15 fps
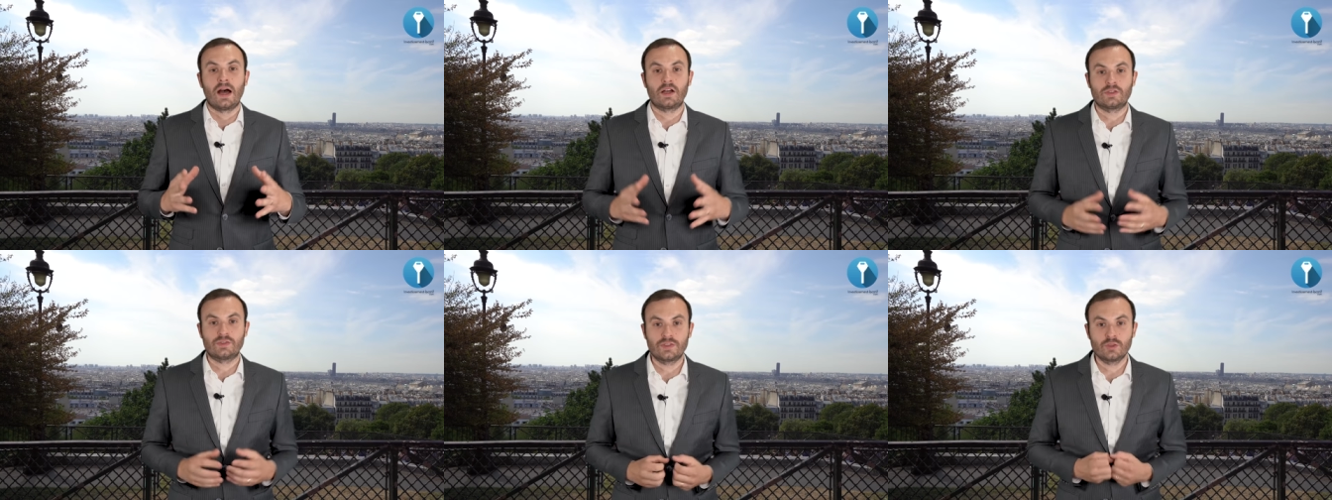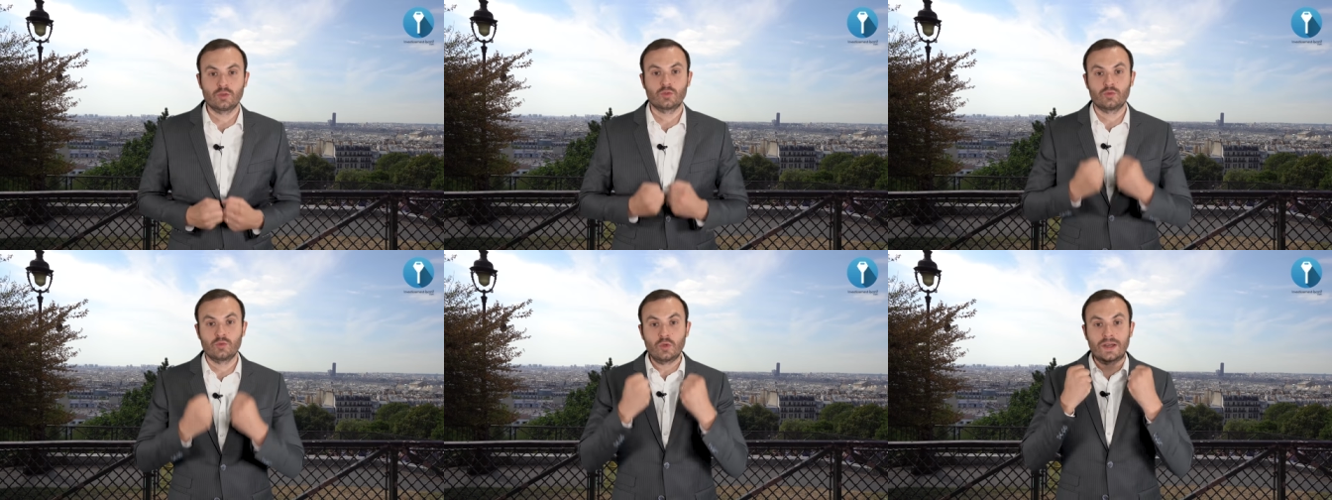afin
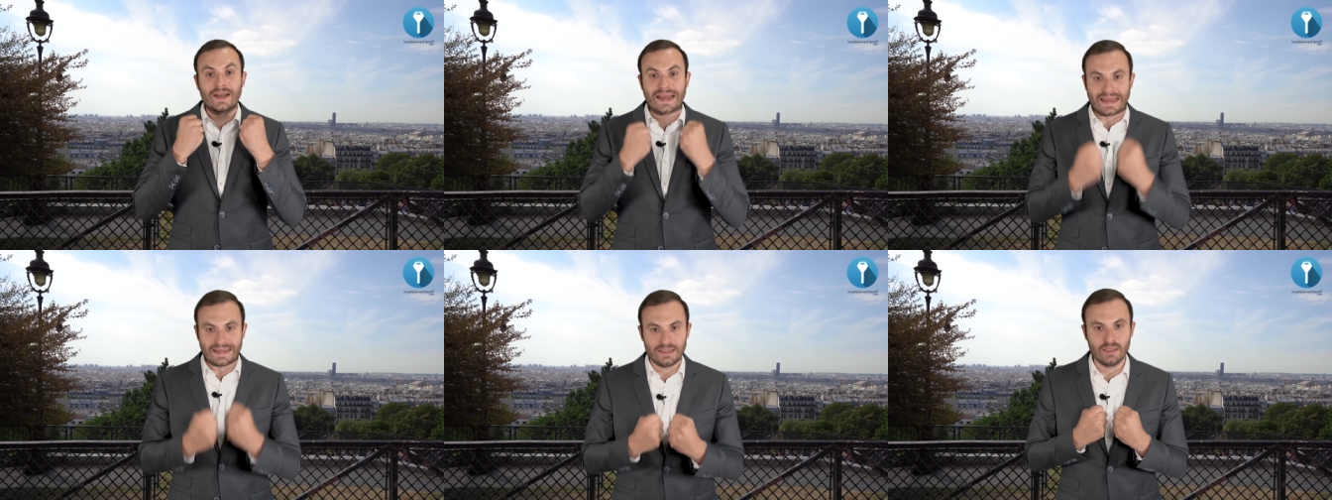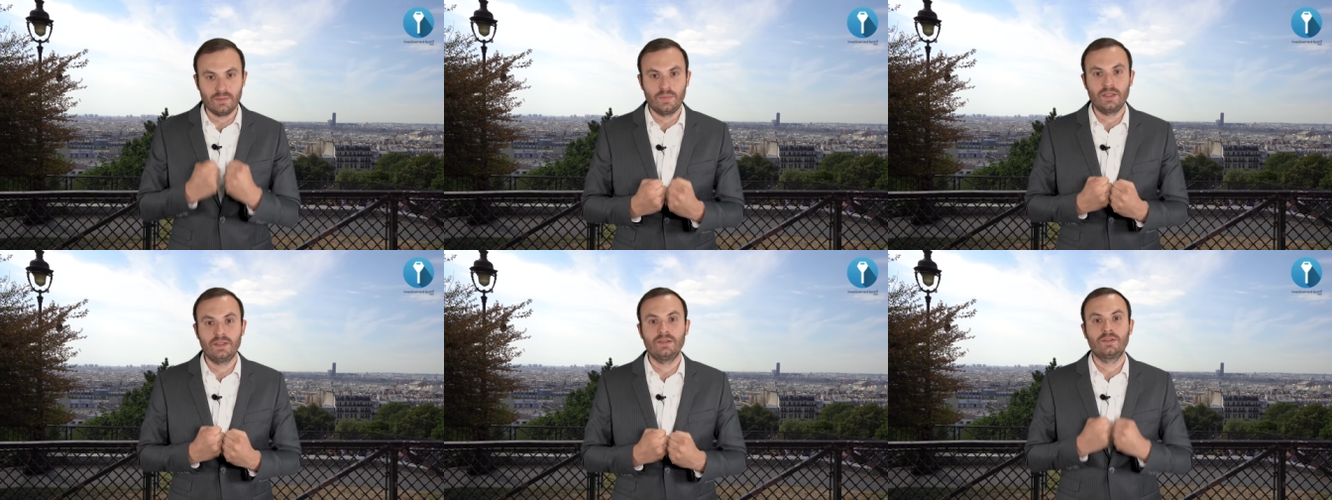de vous
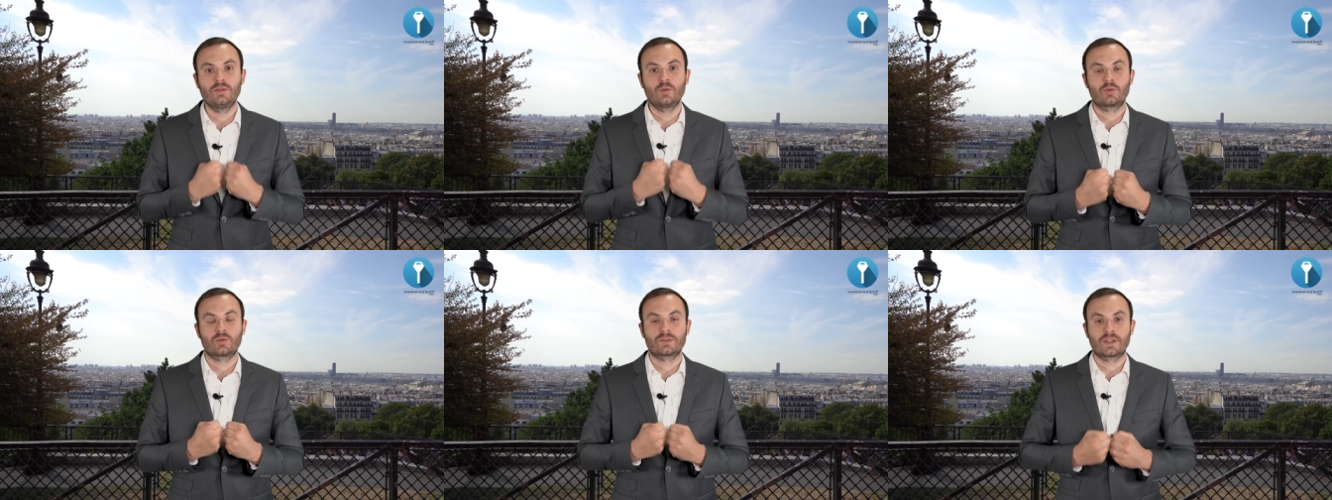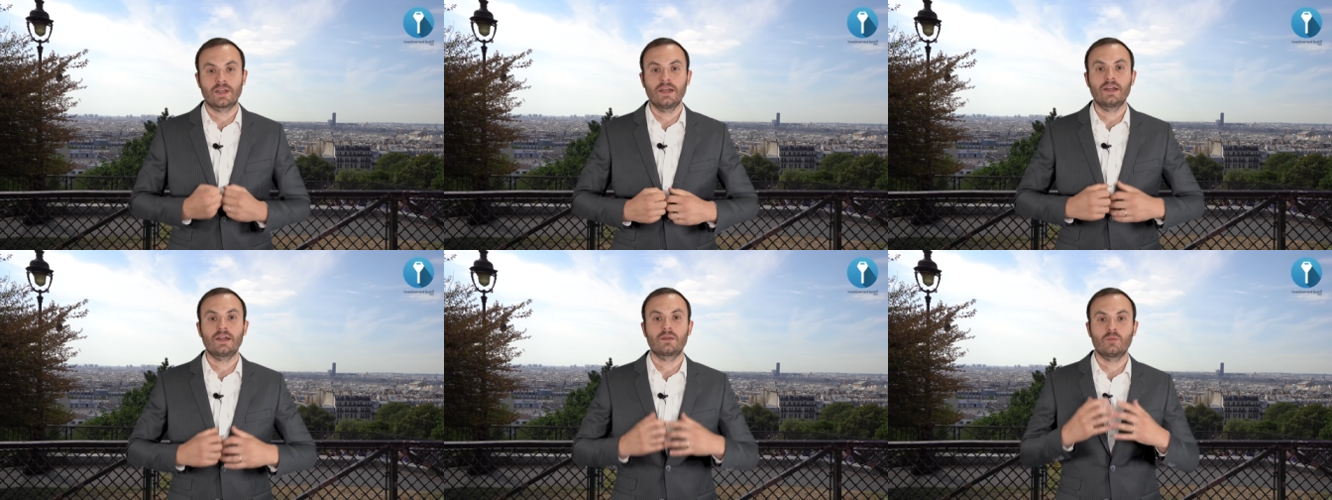crédibiliser au
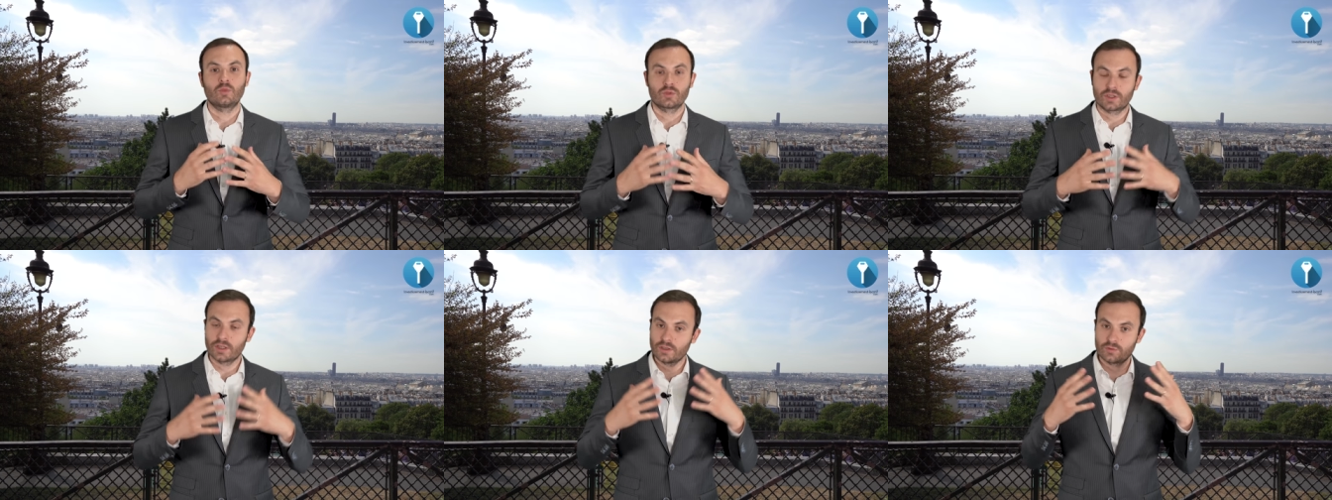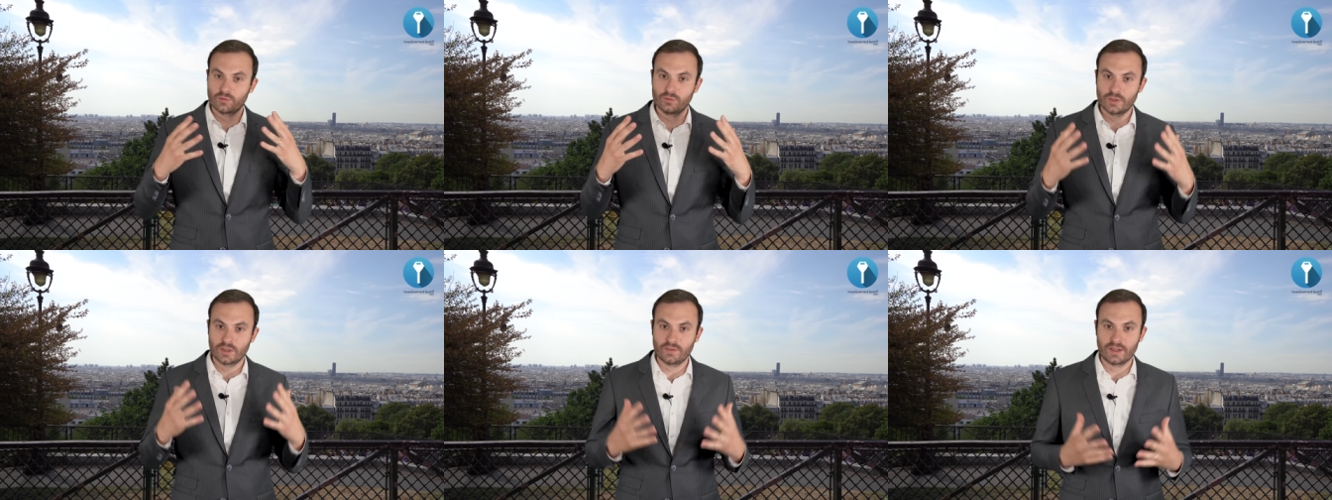contraire et de montrer que
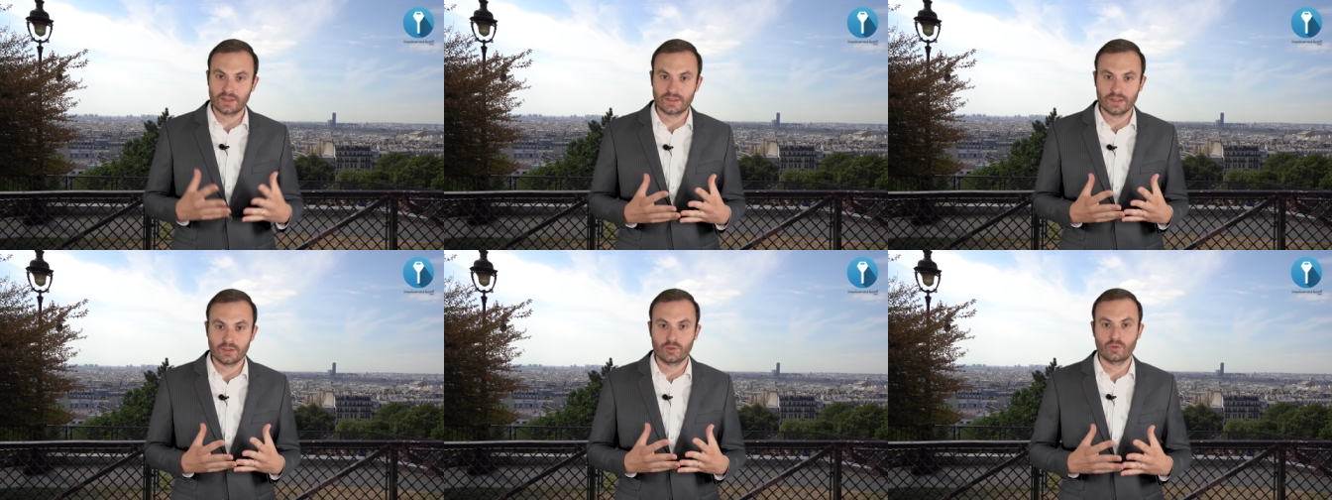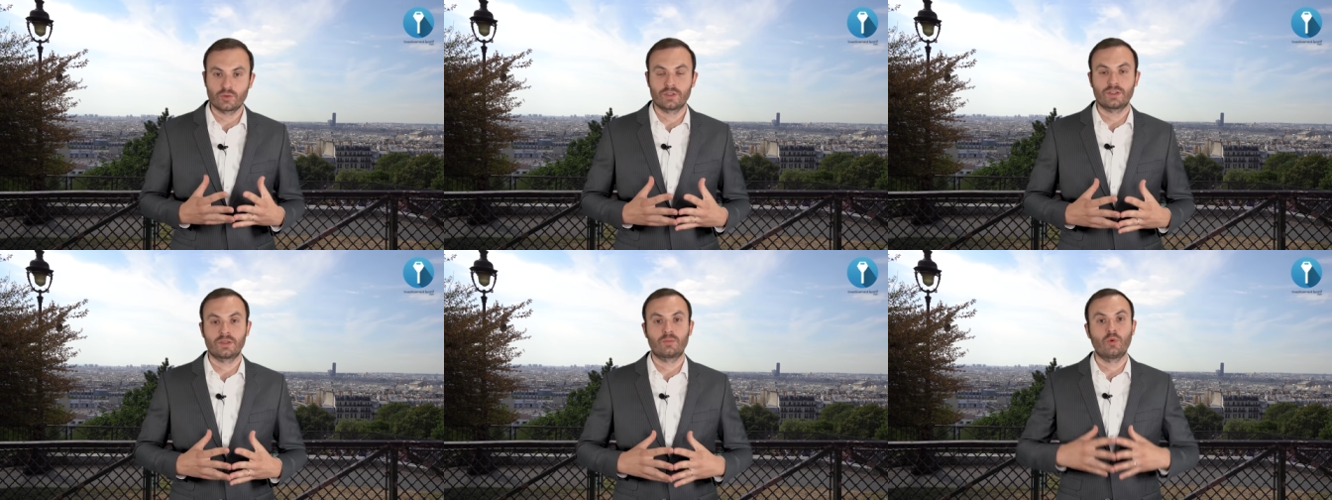vous avez la tête
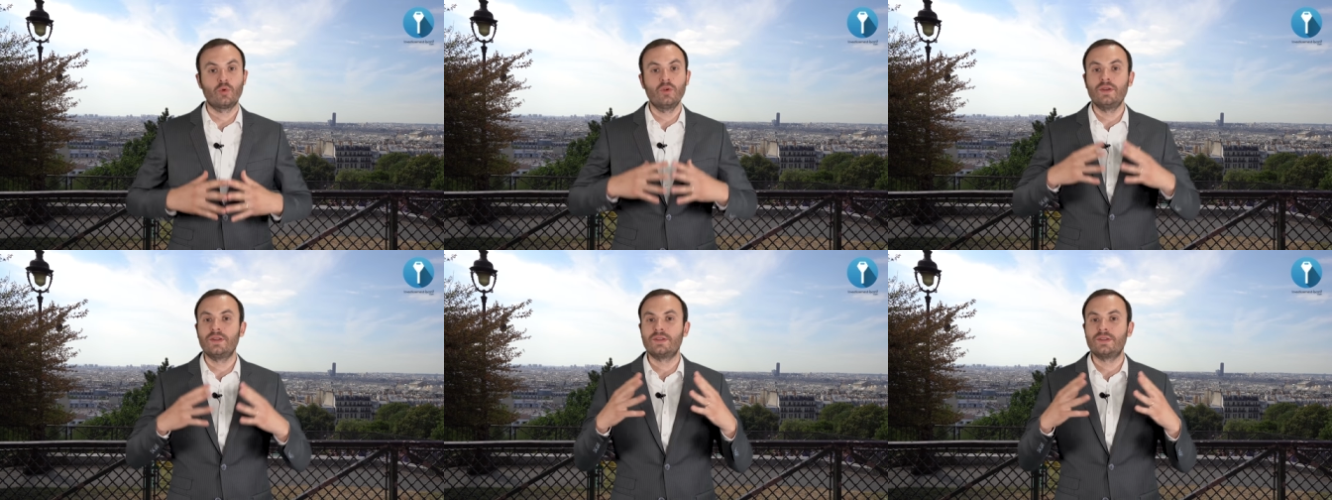sur les épaules,